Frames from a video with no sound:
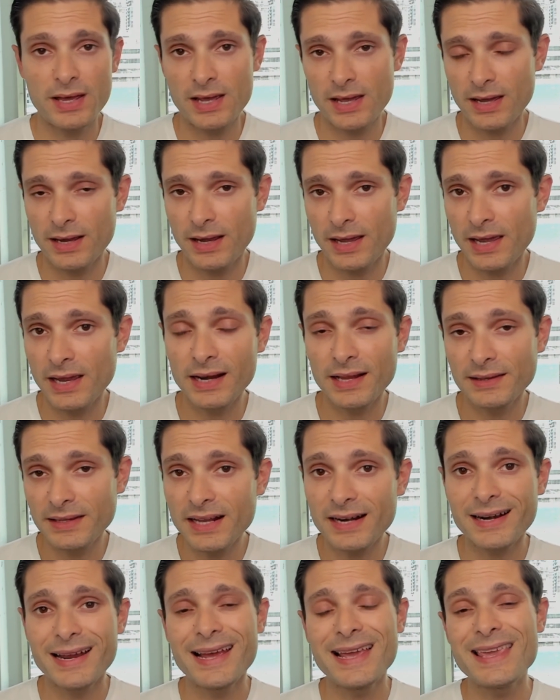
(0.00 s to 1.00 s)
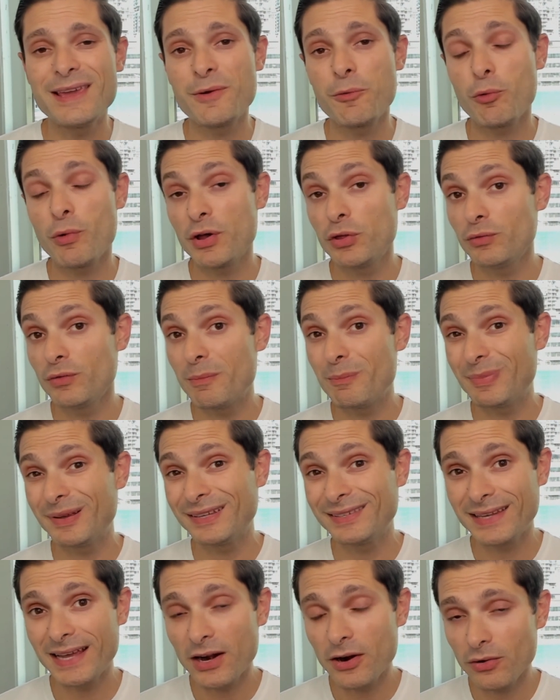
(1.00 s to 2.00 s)
en Inglaterra y cuando
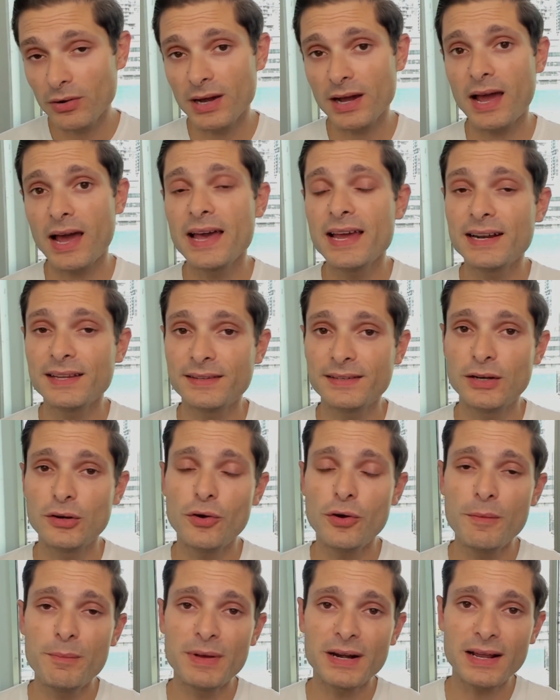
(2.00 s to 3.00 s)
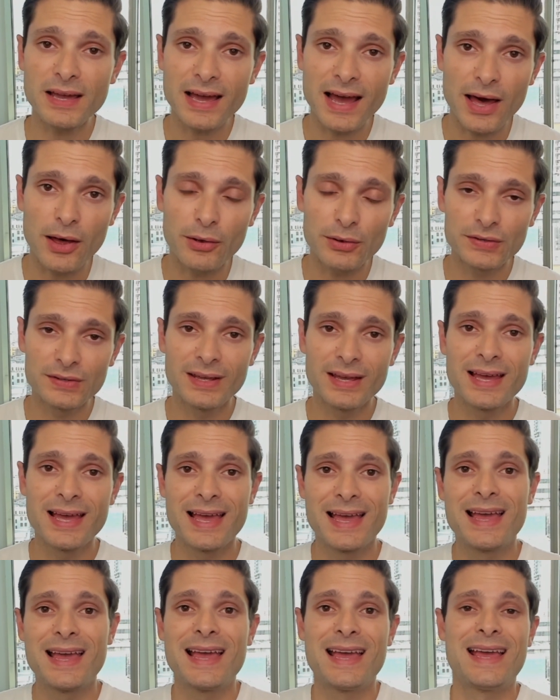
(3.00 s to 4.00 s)
empezaron a caerse los mercados,
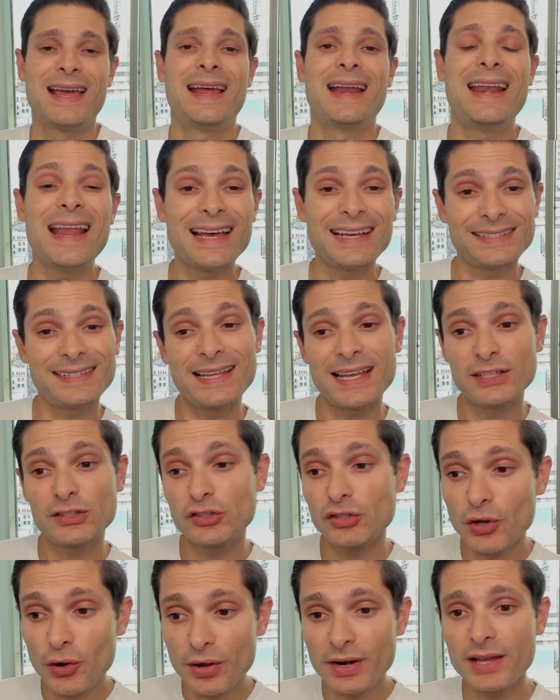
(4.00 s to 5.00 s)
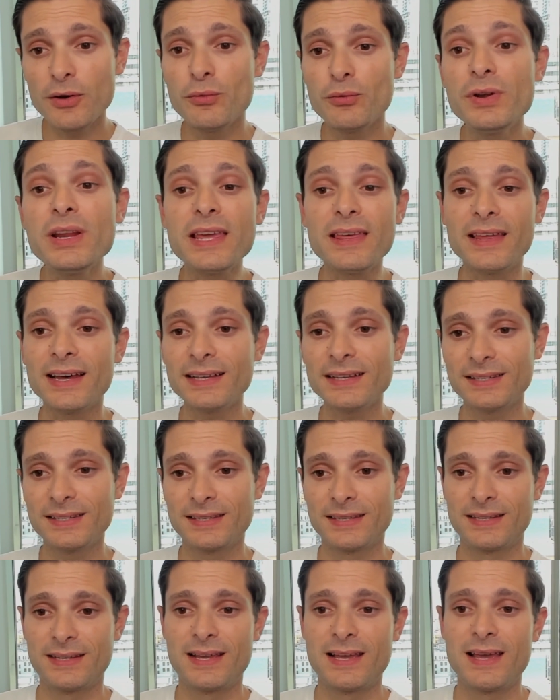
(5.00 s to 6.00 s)
las Naciones Unidas